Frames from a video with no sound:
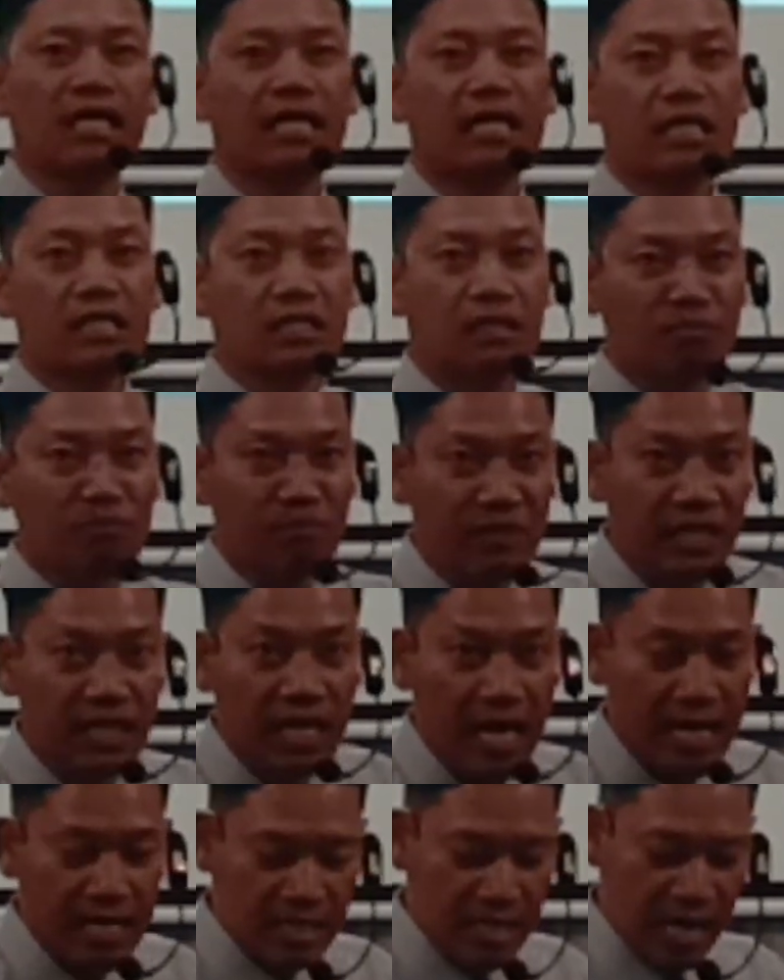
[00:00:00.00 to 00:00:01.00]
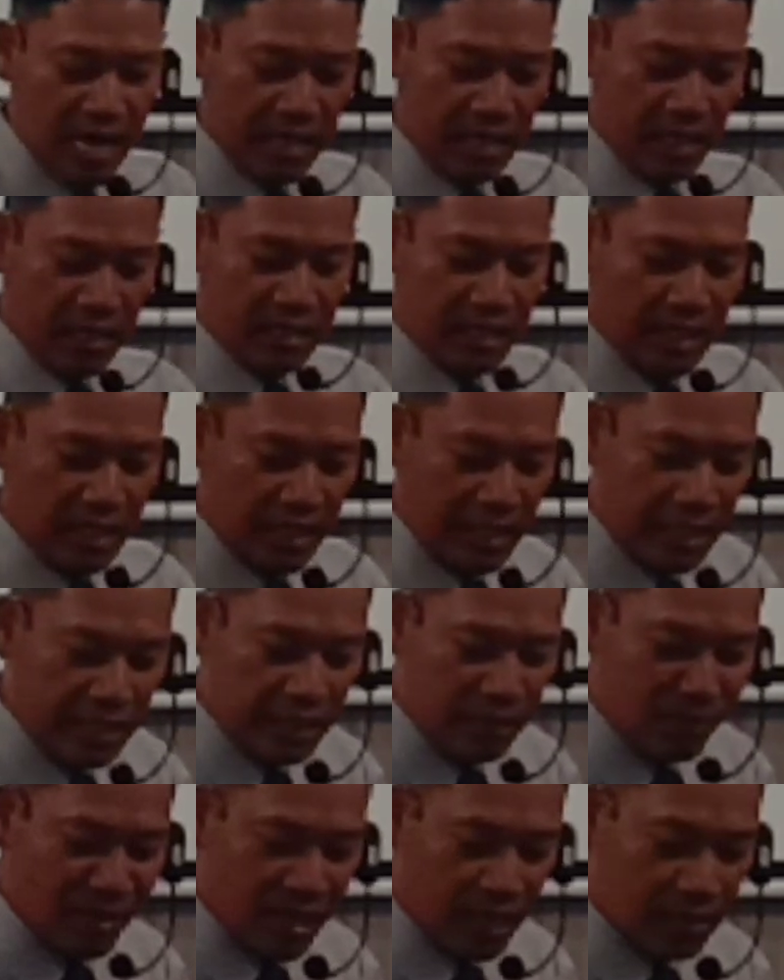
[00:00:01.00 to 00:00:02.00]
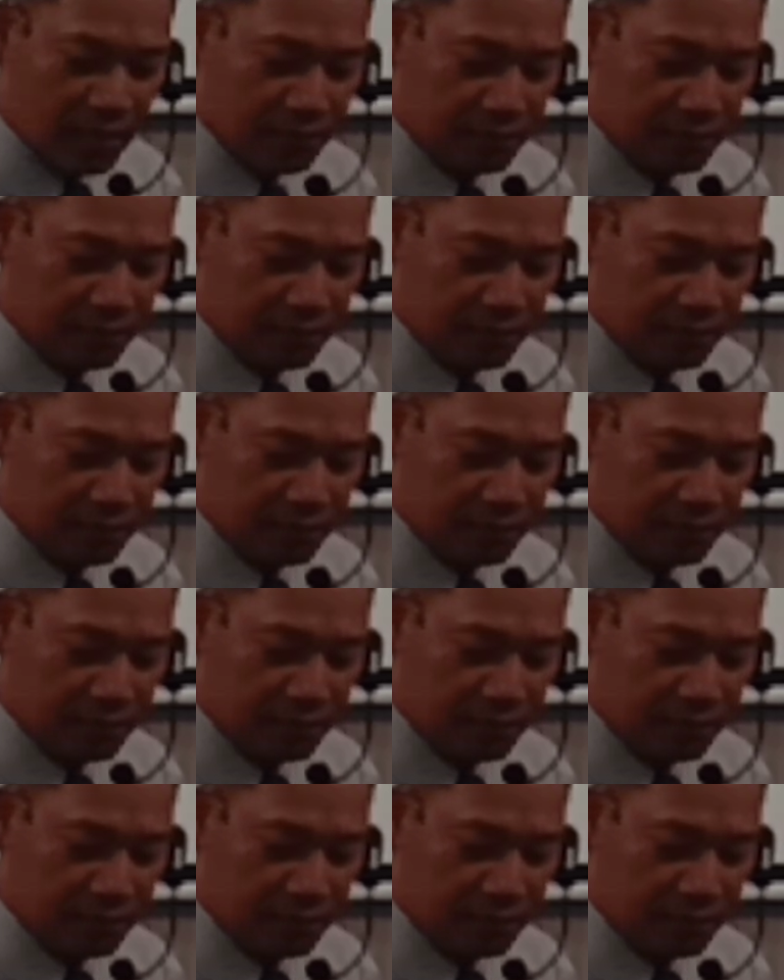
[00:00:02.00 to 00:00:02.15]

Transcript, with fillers: yang ke-9 ayat yang kelima.